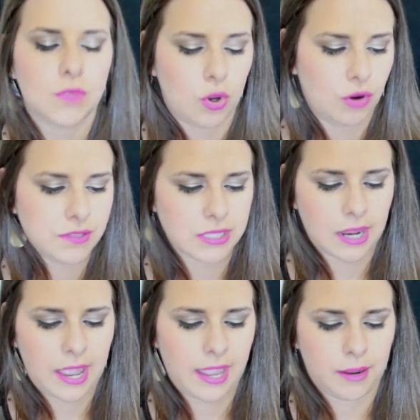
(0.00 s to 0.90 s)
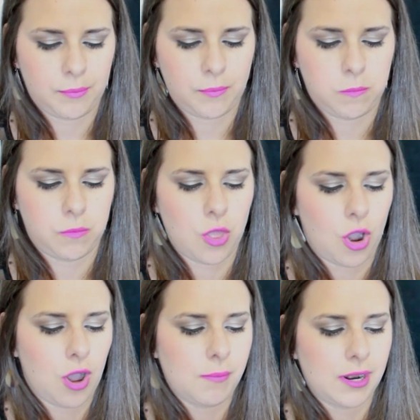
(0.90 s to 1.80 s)
Ou você carrega,
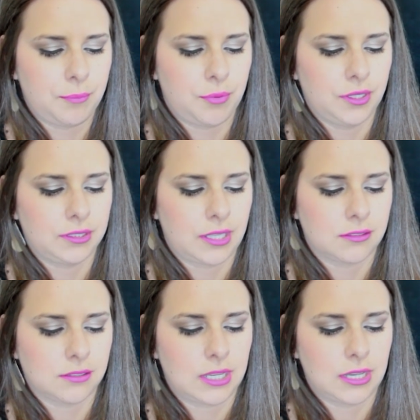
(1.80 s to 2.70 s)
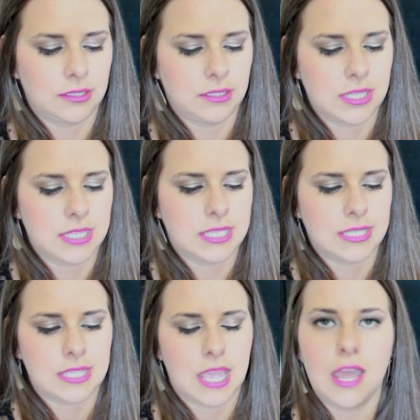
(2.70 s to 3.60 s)
dobra, põe dentro da, da
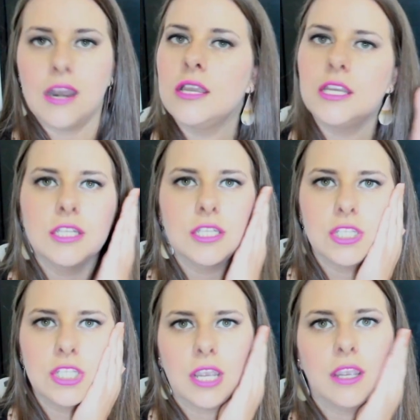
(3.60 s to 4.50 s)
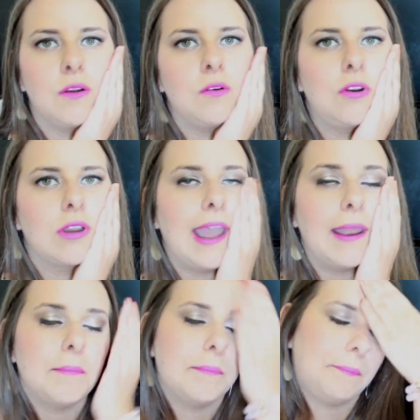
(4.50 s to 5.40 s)
necessaire, chega em algum
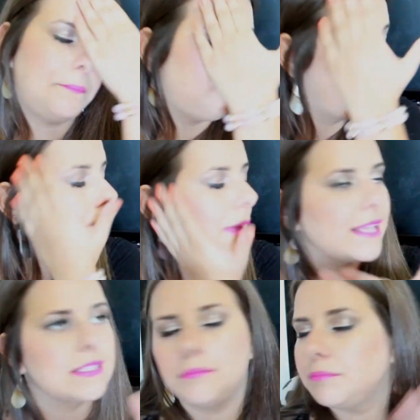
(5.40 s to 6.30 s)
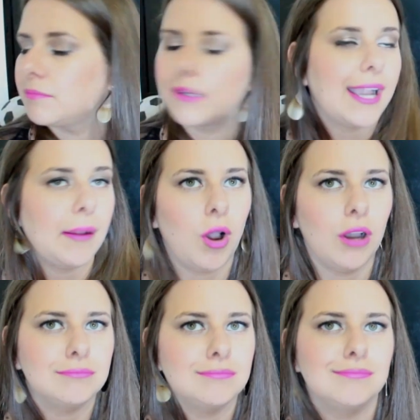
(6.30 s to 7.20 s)
lugar, passa, acabou.